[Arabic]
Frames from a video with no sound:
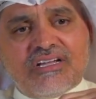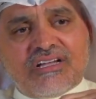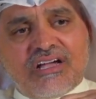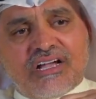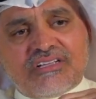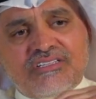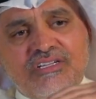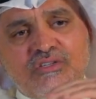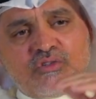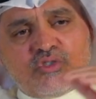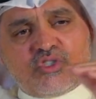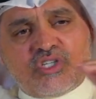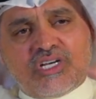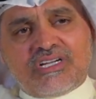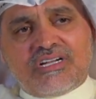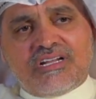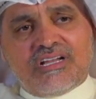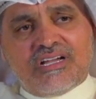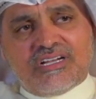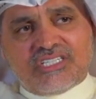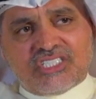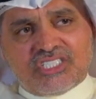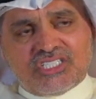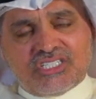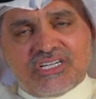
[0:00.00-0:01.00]
قد ينتج
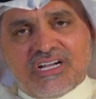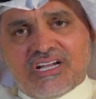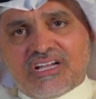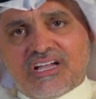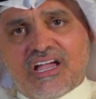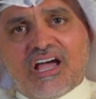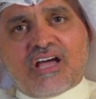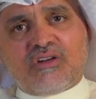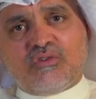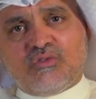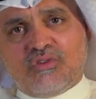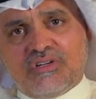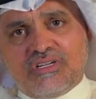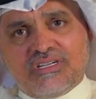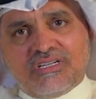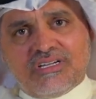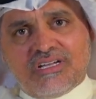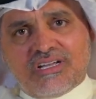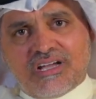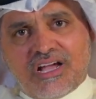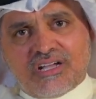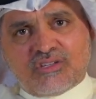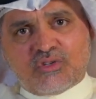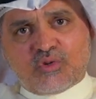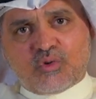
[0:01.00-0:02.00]
عنها اشياء
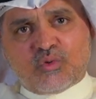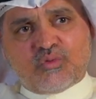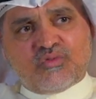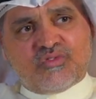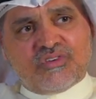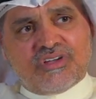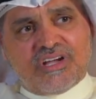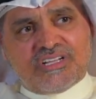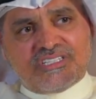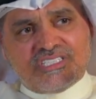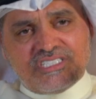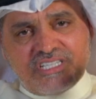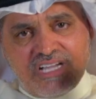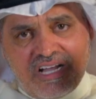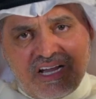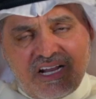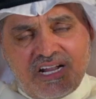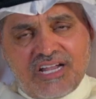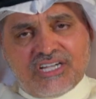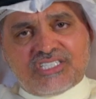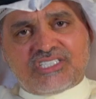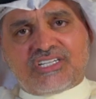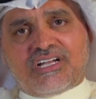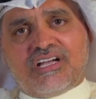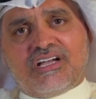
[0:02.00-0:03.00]
قانونيه قد يكون فيها اعتداء
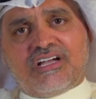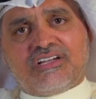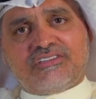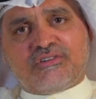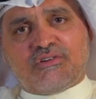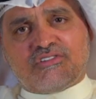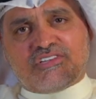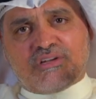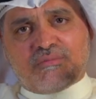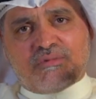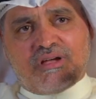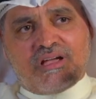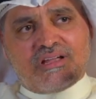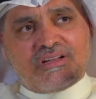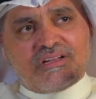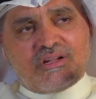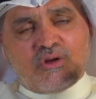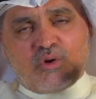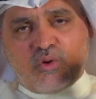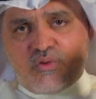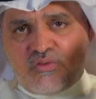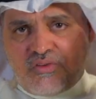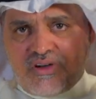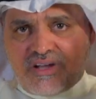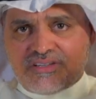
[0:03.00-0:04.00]
على اشخاص او سمح الله
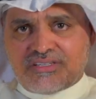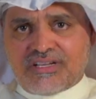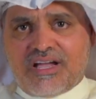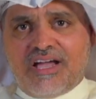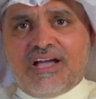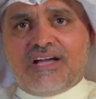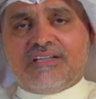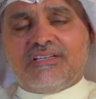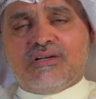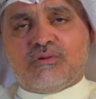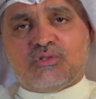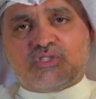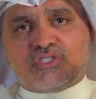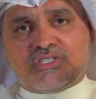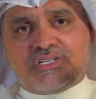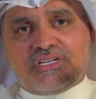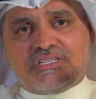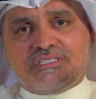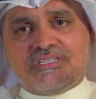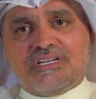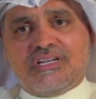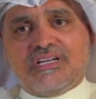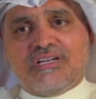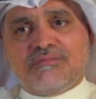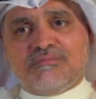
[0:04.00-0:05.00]
وفاه احد او
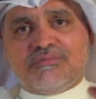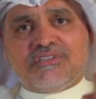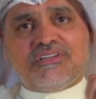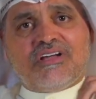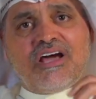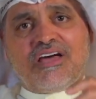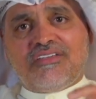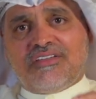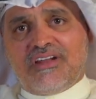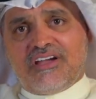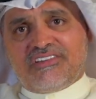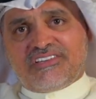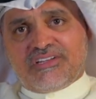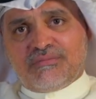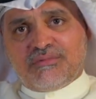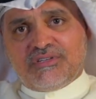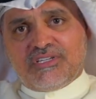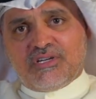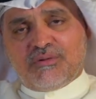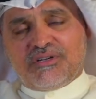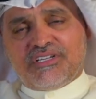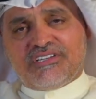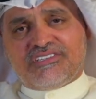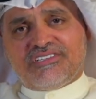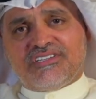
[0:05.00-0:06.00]
شيء من هذه
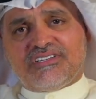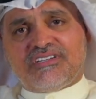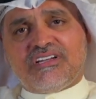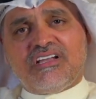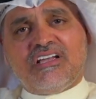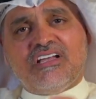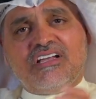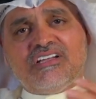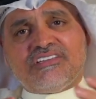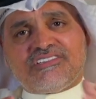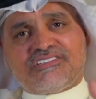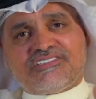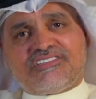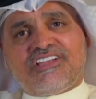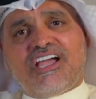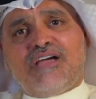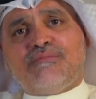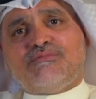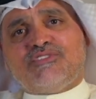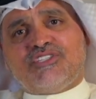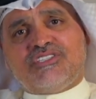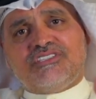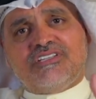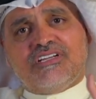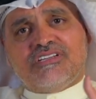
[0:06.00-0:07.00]
العصبيه ويصير صعب
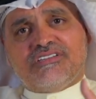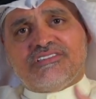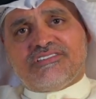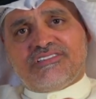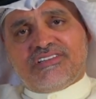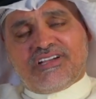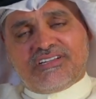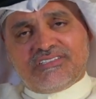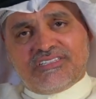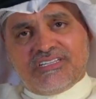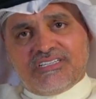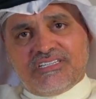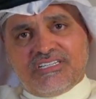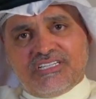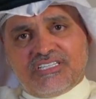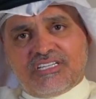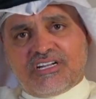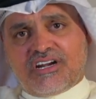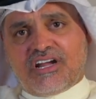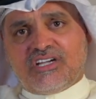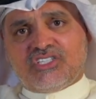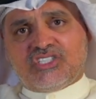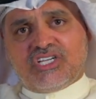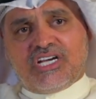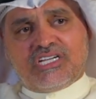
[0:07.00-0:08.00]
جدا الانسان يعني
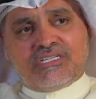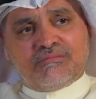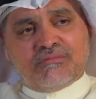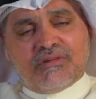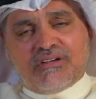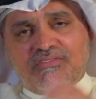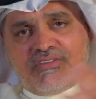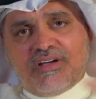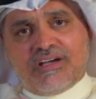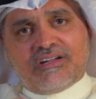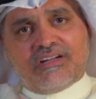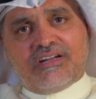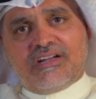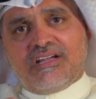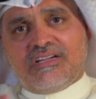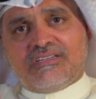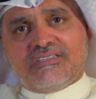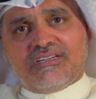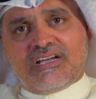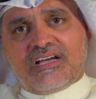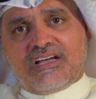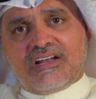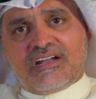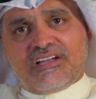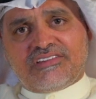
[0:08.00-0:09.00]
يتراجع عن ما فعله
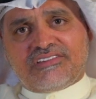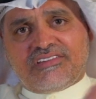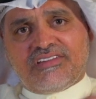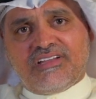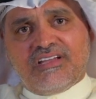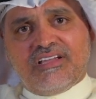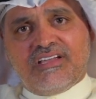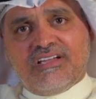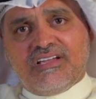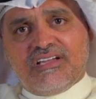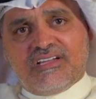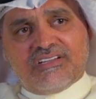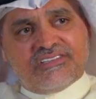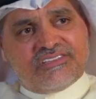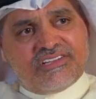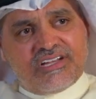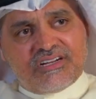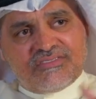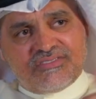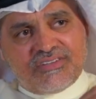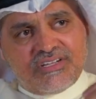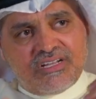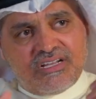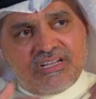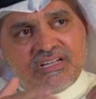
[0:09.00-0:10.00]
لانه خلاص صار
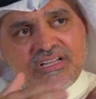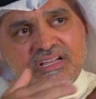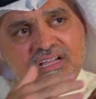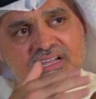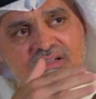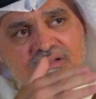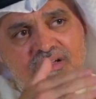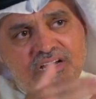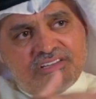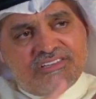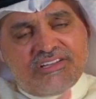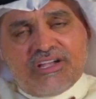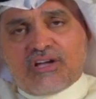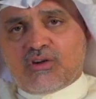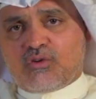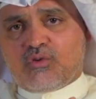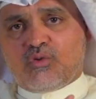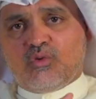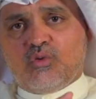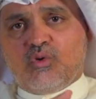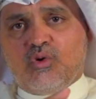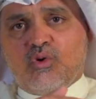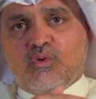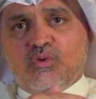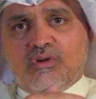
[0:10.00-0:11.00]
فيها ازهق
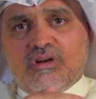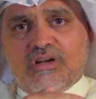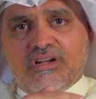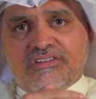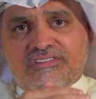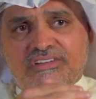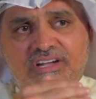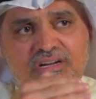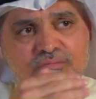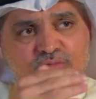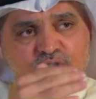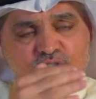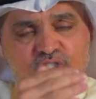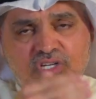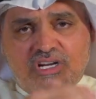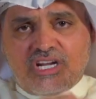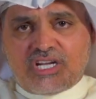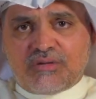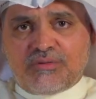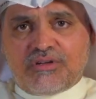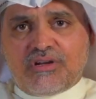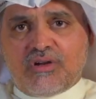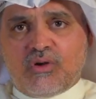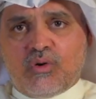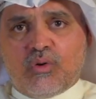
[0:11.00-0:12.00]
روح ولا صار مشكله
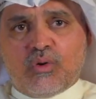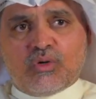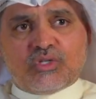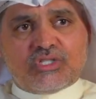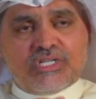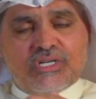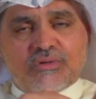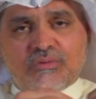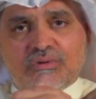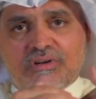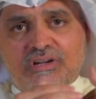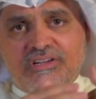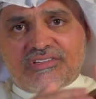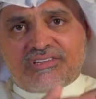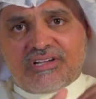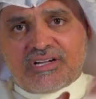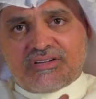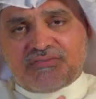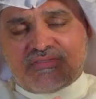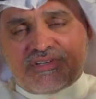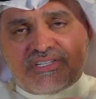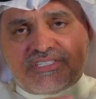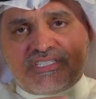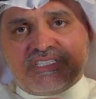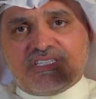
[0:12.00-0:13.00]
كبيره هوشه ولا صار
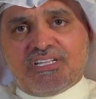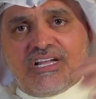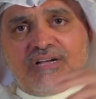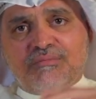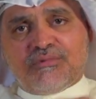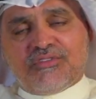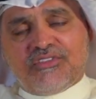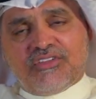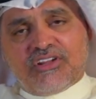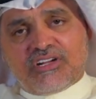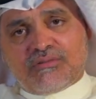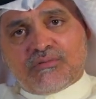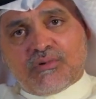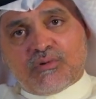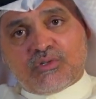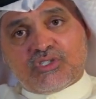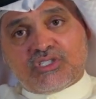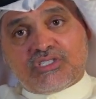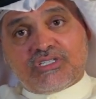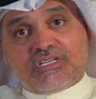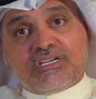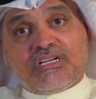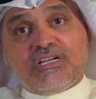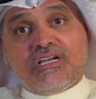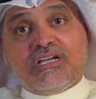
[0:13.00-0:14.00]
في اعتداء بالضرب او
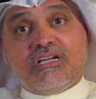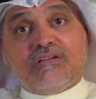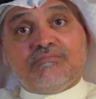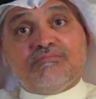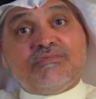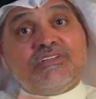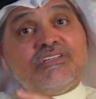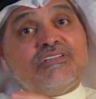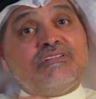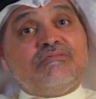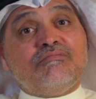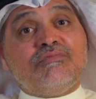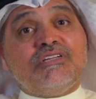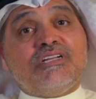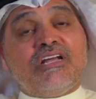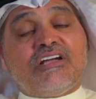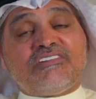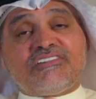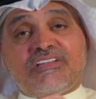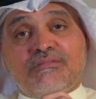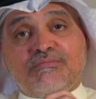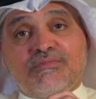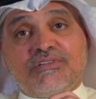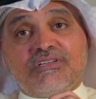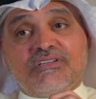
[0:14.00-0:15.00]
شيء من من
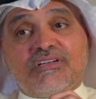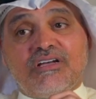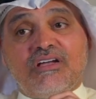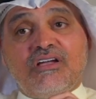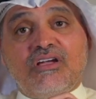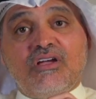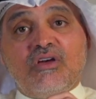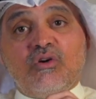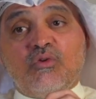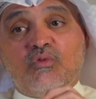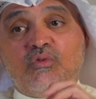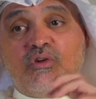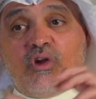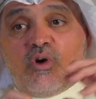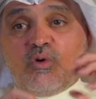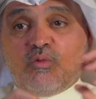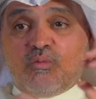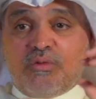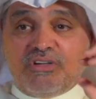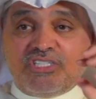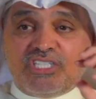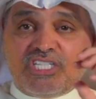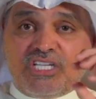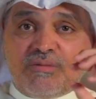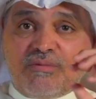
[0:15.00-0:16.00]
عصبيه ولو
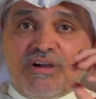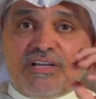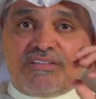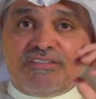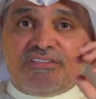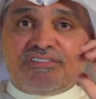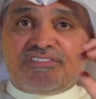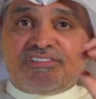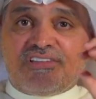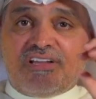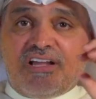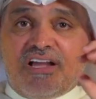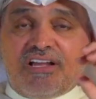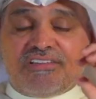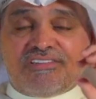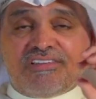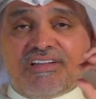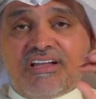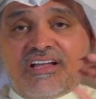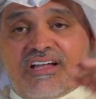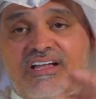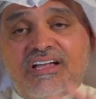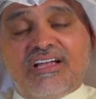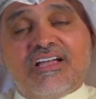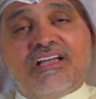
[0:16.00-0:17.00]
بجيت بعد نص ساعه
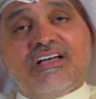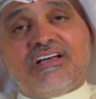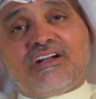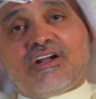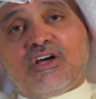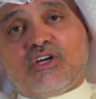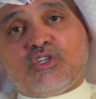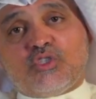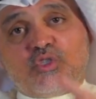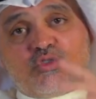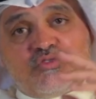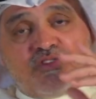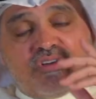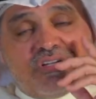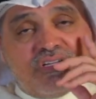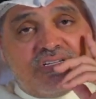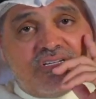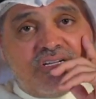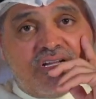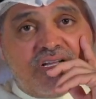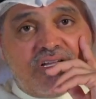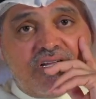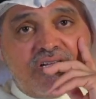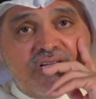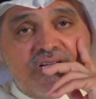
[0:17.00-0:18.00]
ساعه راح تشوفها
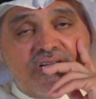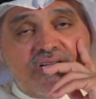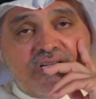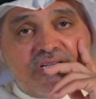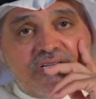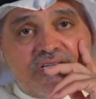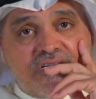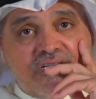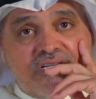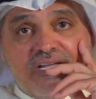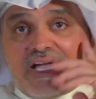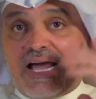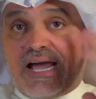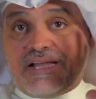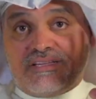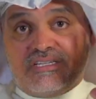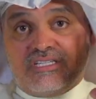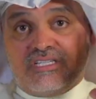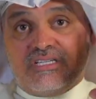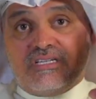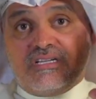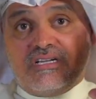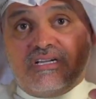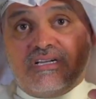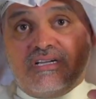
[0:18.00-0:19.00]
انه آه، هادي
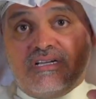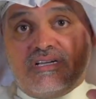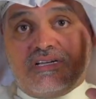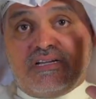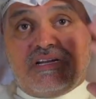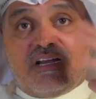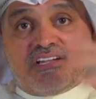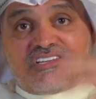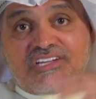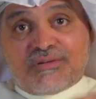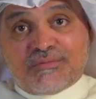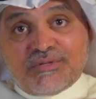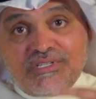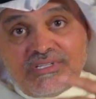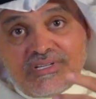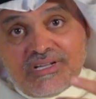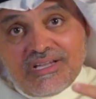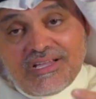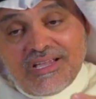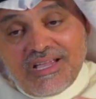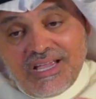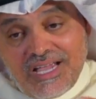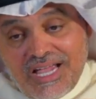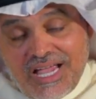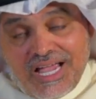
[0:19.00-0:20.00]

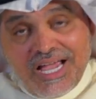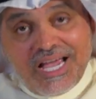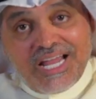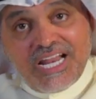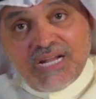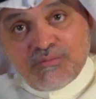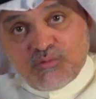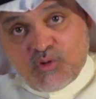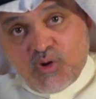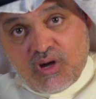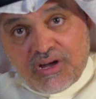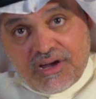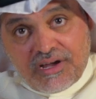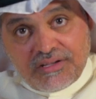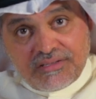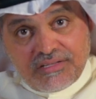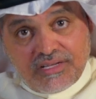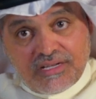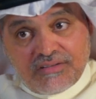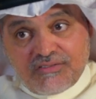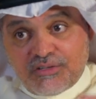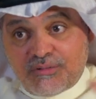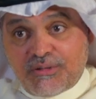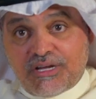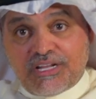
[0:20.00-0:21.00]
العصبيه حاله مؤقته
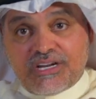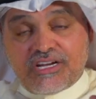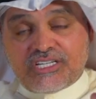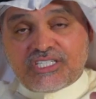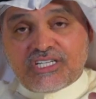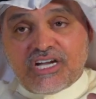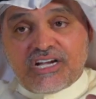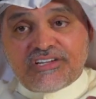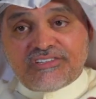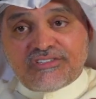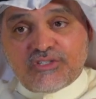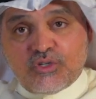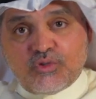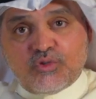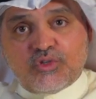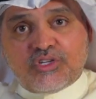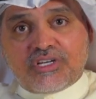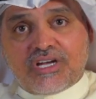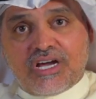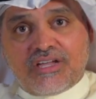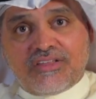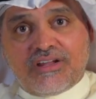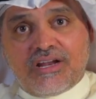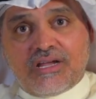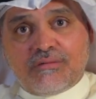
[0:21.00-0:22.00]
في بعض الاشخاص
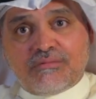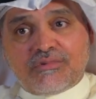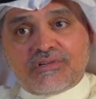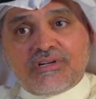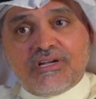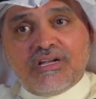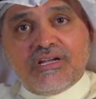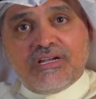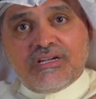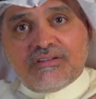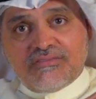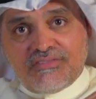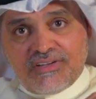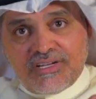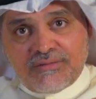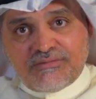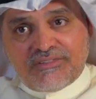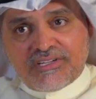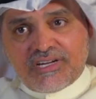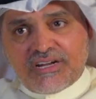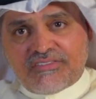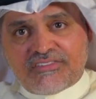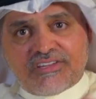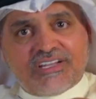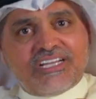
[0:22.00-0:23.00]
يدرك هذا الامر
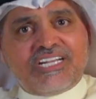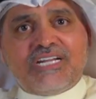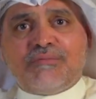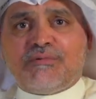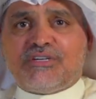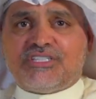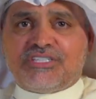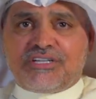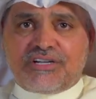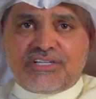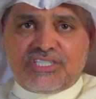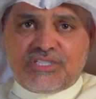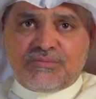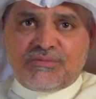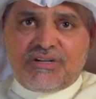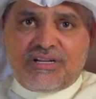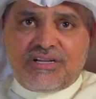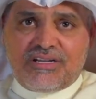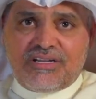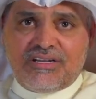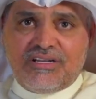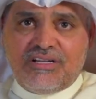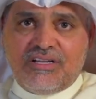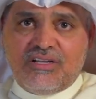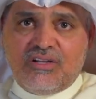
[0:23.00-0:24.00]
فيمسك نفسه احنا بشر يا
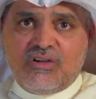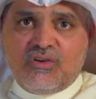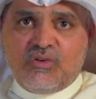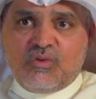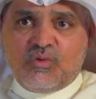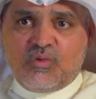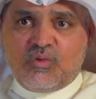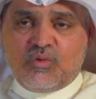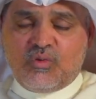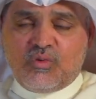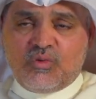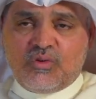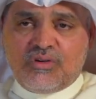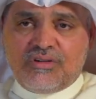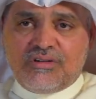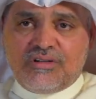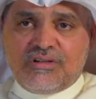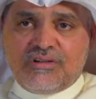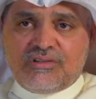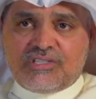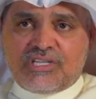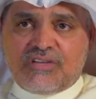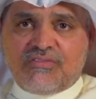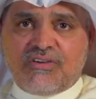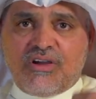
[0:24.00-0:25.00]
جماعه
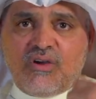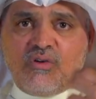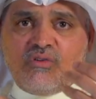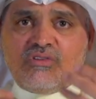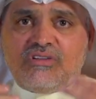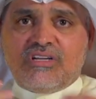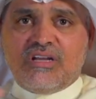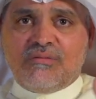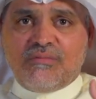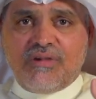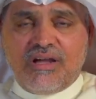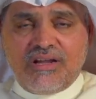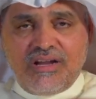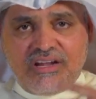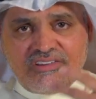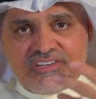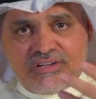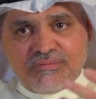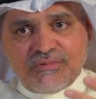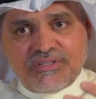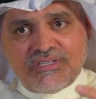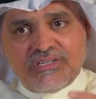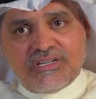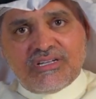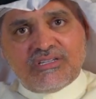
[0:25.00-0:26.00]
وتفاعلنا مع
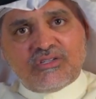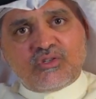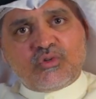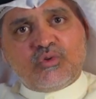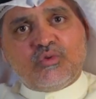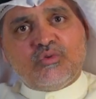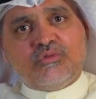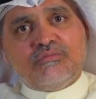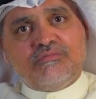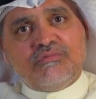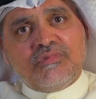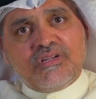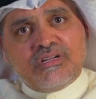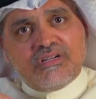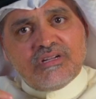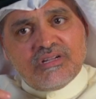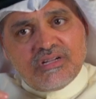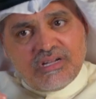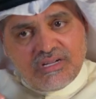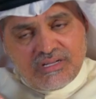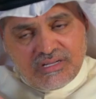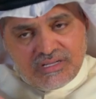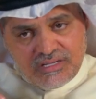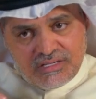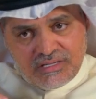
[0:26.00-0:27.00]
العصبيه يكون
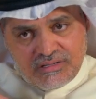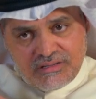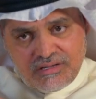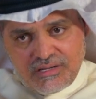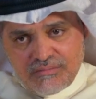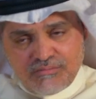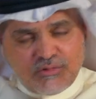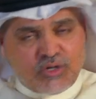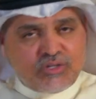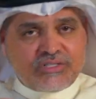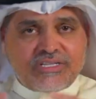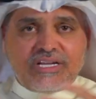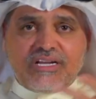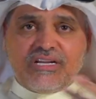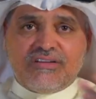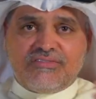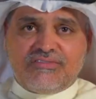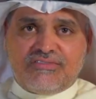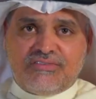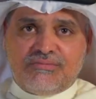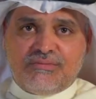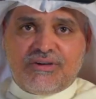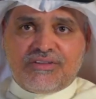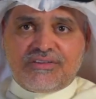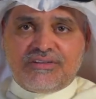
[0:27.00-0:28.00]
آه،
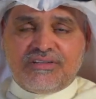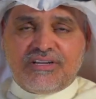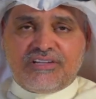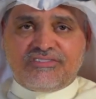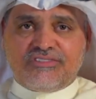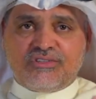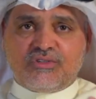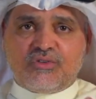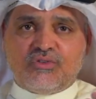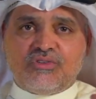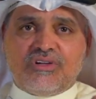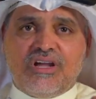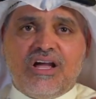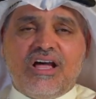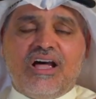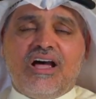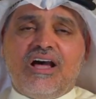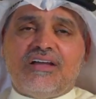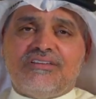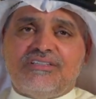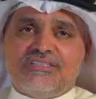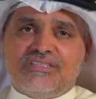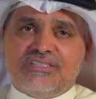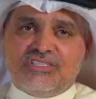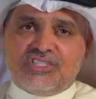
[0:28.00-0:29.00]
مختلف بعض الناس يكون
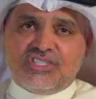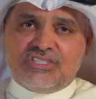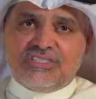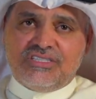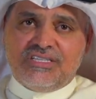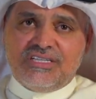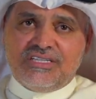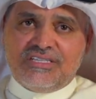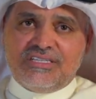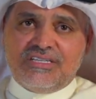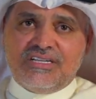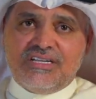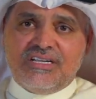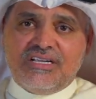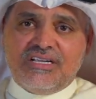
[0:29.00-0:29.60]
هادي جدا